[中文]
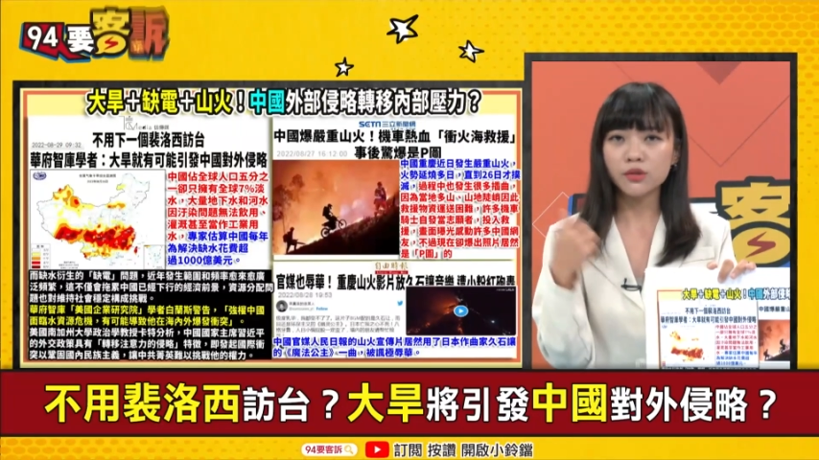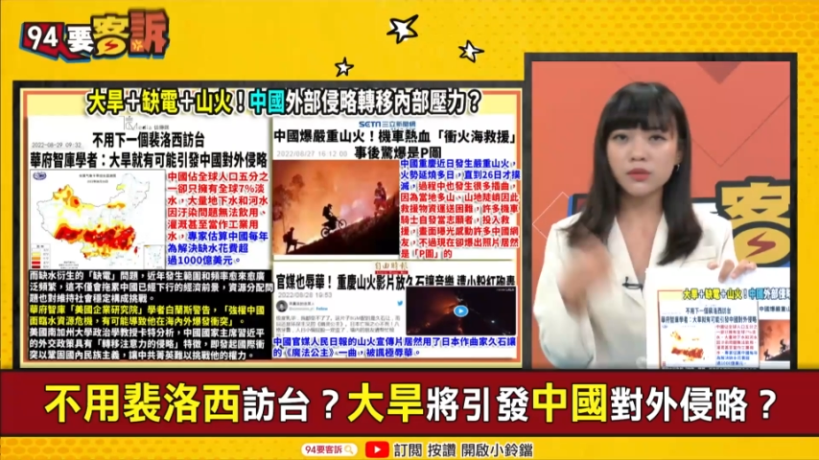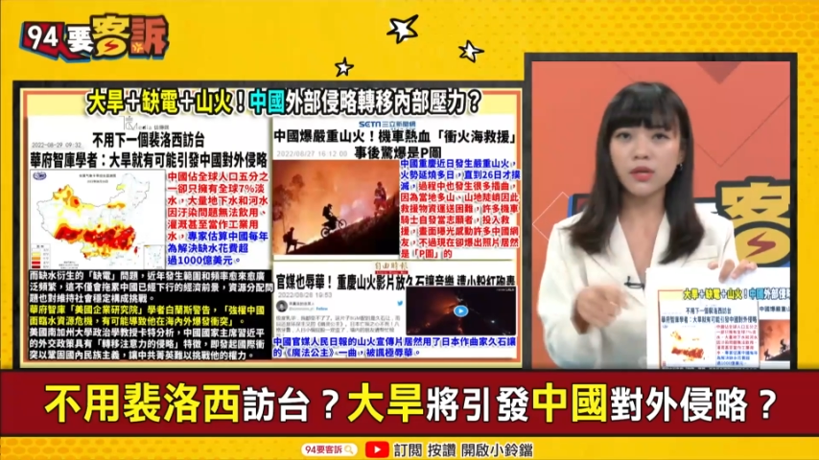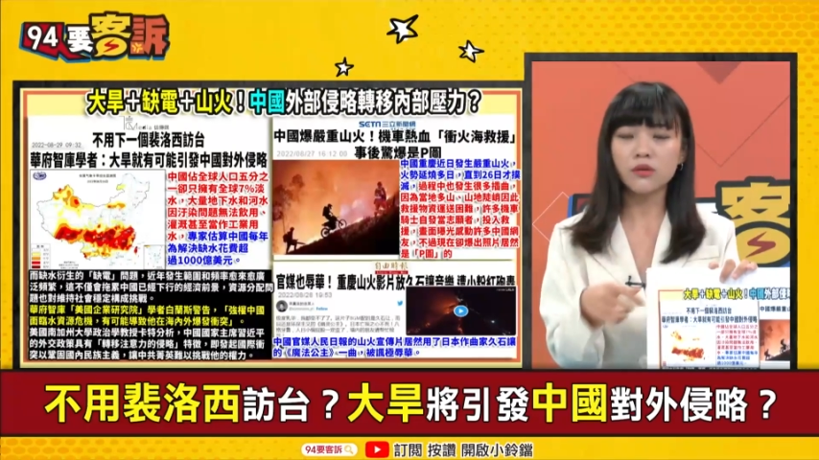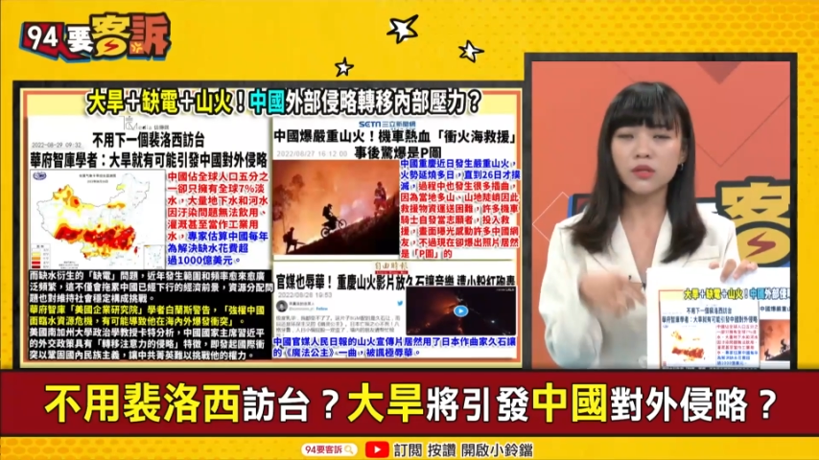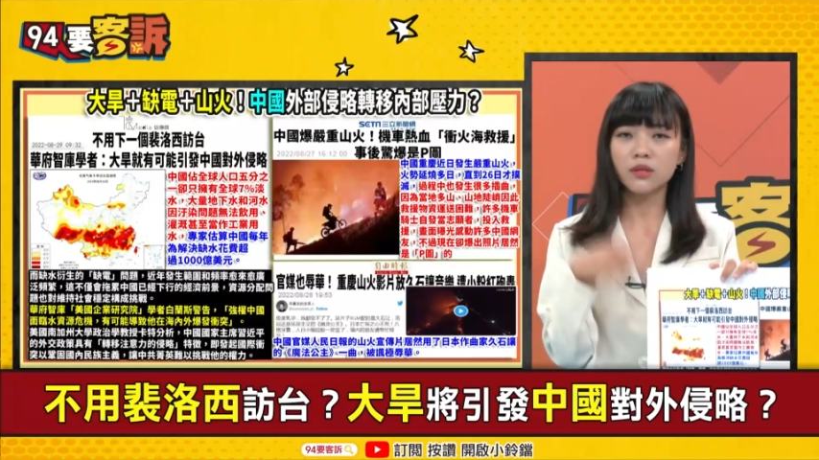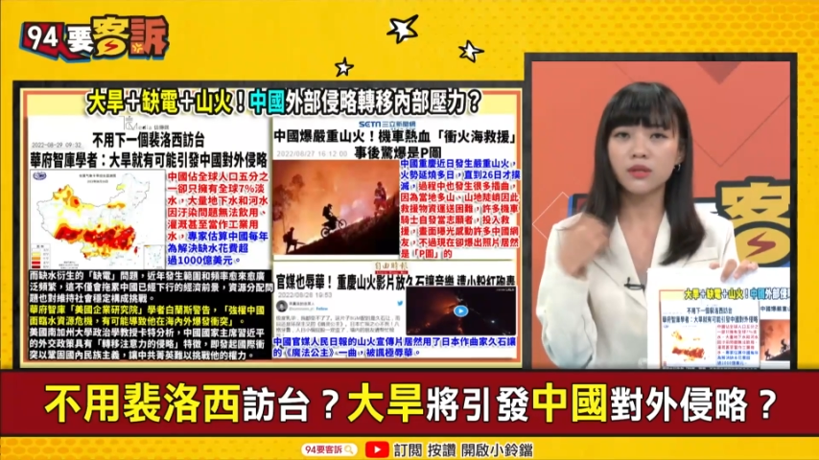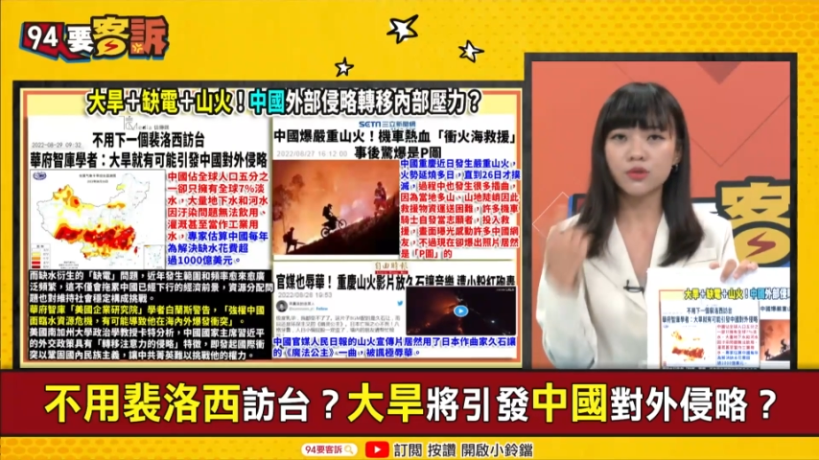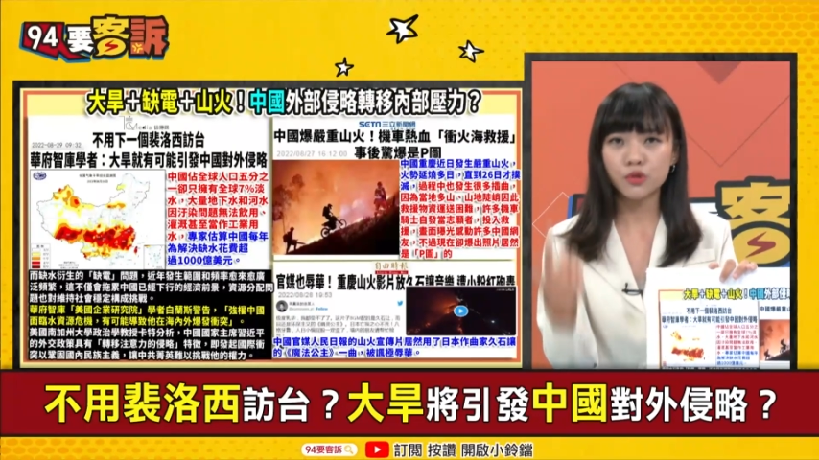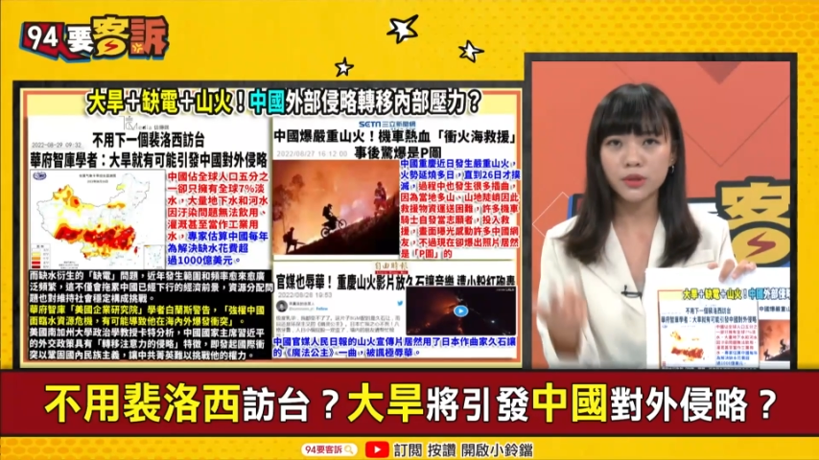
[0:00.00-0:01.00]
就造
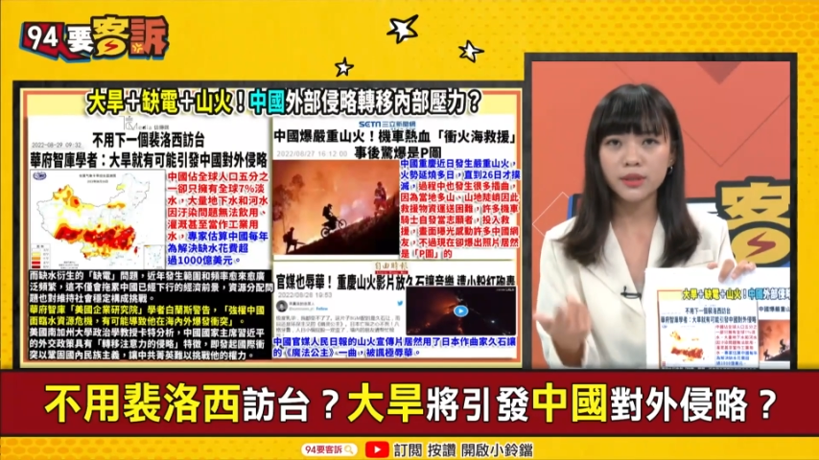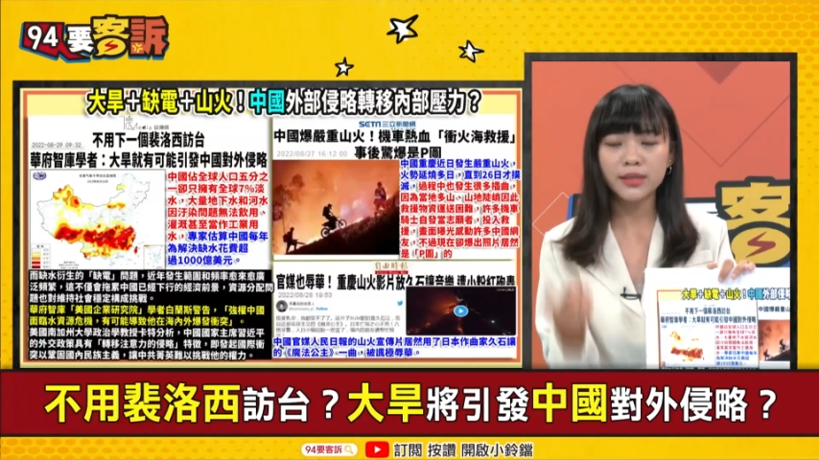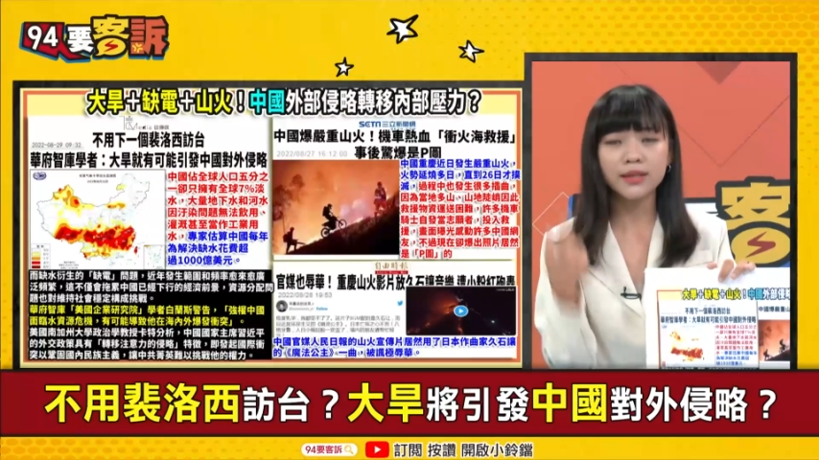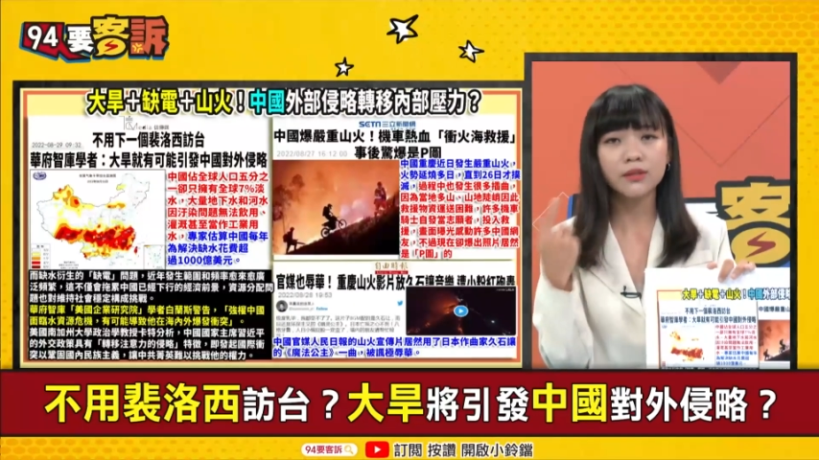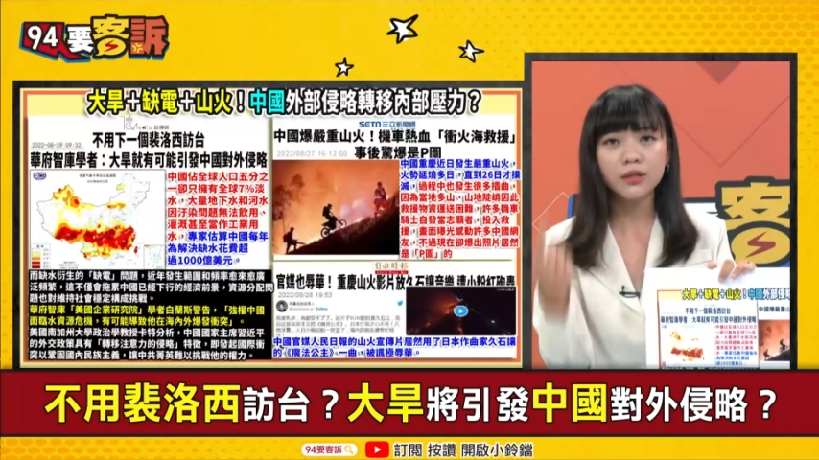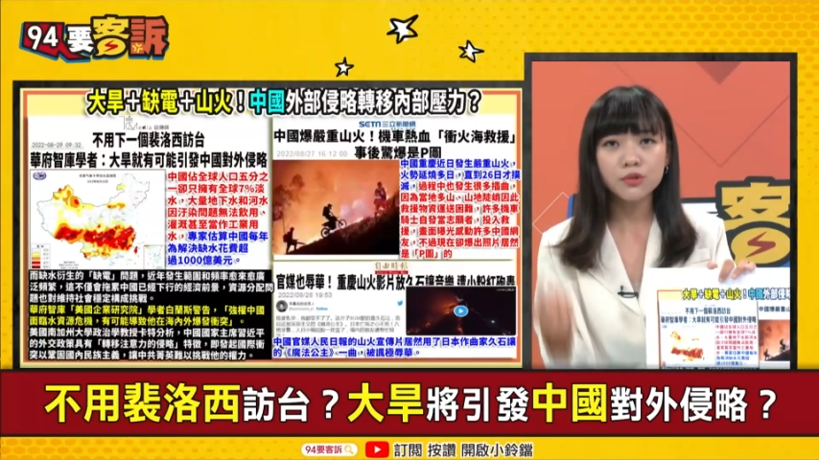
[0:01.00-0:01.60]
成了缺电，